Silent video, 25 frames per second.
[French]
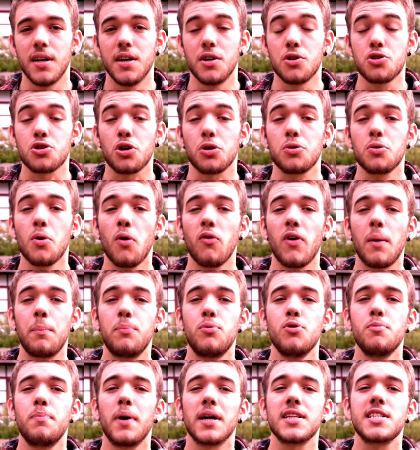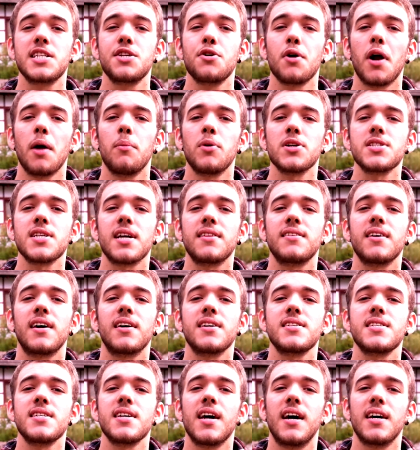Et aujourd'hui, on va plus particulièrement
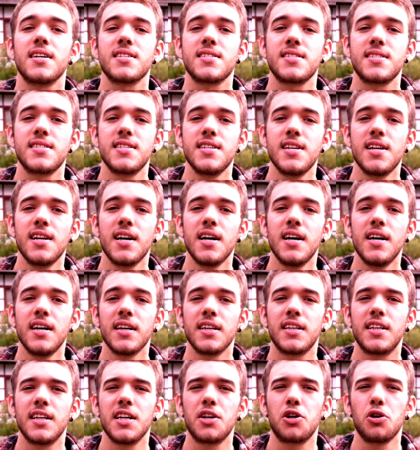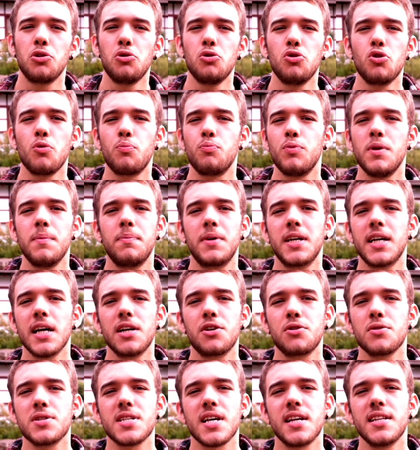s'intéresser à un style qui est connu depuis
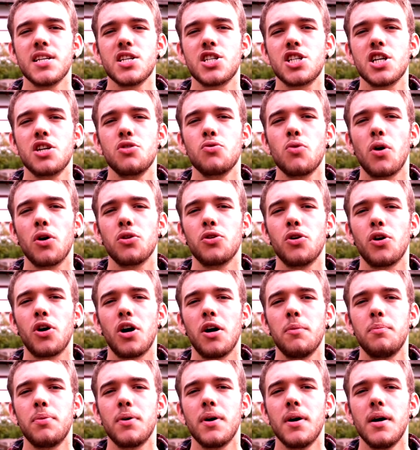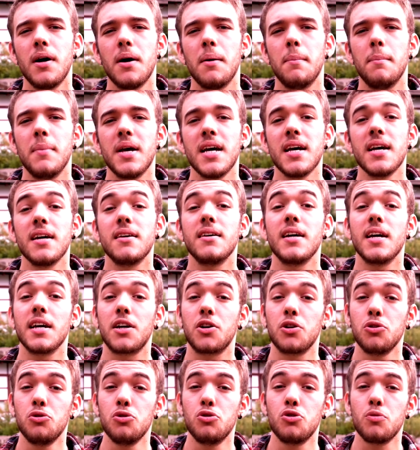quelques années chez nous en Europe, mais est
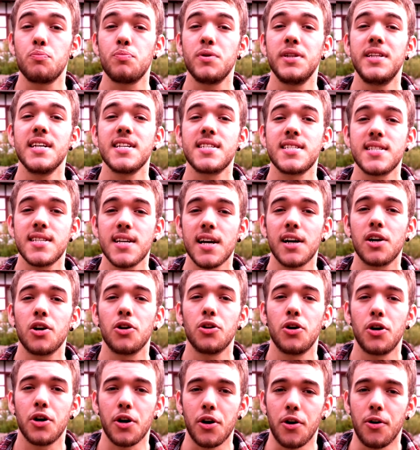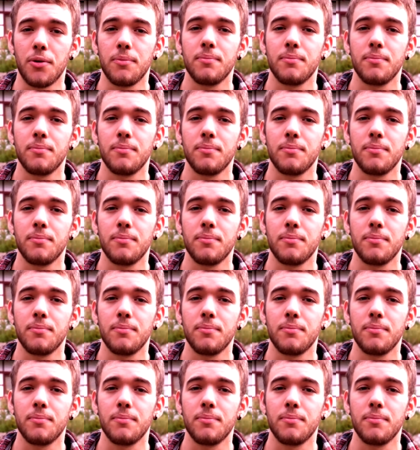connu depuis des siècles en Orient.